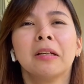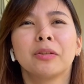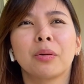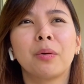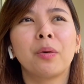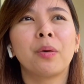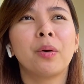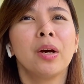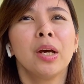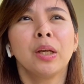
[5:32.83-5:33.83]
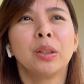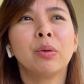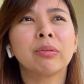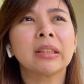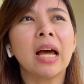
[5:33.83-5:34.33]
So,
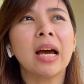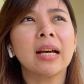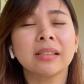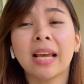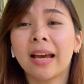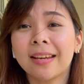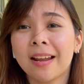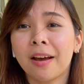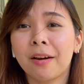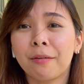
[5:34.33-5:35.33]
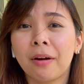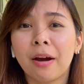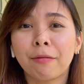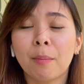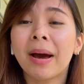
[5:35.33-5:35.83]
yung uh, sa akin na uh,
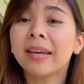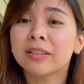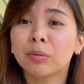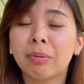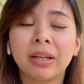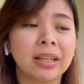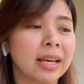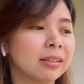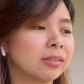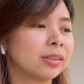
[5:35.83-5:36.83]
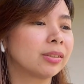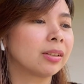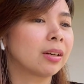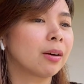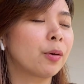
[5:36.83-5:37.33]
ah, from my experience,
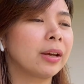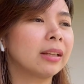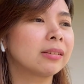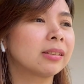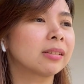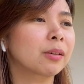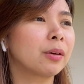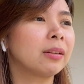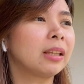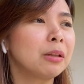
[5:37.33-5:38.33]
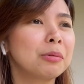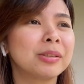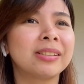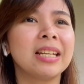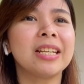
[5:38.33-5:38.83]
it's
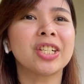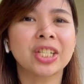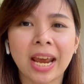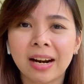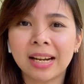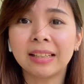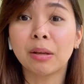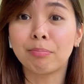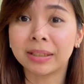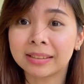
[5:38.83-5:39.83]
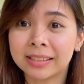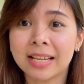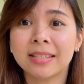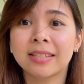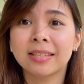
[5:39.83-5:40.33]
continuously sharing the
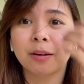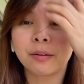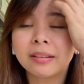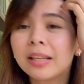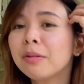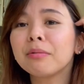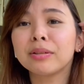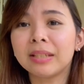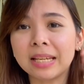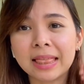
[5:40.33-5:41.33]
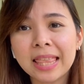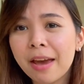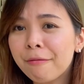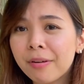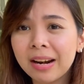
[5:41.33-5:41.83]
business. Continuously,
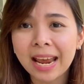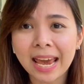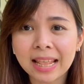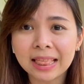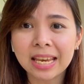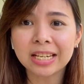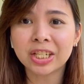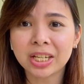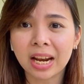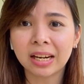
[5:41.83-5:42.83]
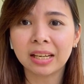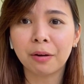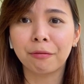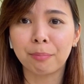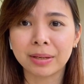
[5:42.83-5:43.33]
never ending sharing
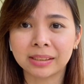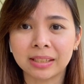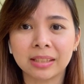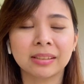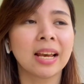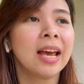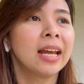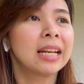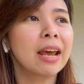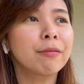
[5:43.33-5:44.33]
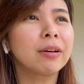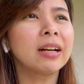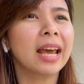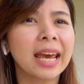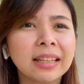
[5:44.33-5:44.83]
of business.
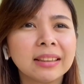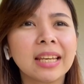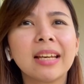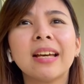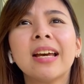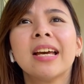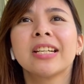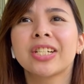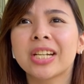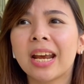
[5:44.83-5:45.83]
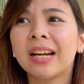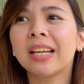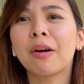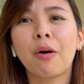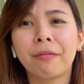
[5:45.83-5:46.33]
Never ending
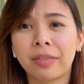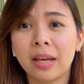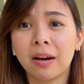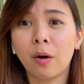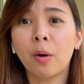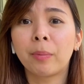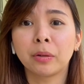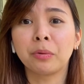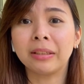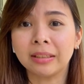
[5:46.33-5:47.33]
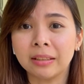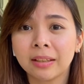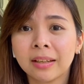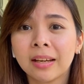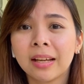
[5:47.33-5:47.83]
sharing of the opportunity.
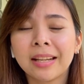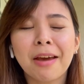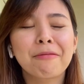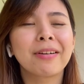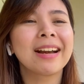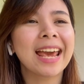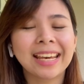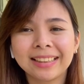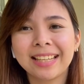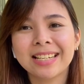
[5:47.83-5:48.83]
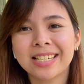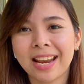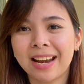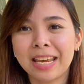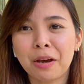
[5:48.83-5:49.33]
Never ending
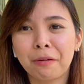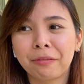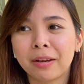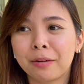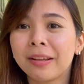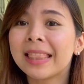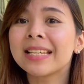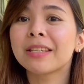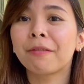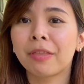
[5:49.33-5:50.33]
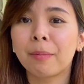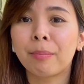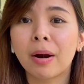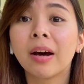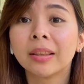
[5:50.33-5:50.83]
sharing of the goodness of the
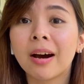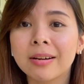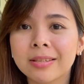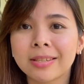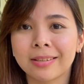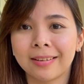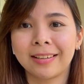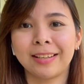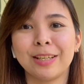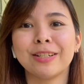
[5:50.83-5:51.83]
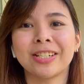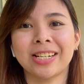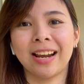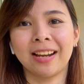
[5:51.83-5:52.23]
products. Yun siya.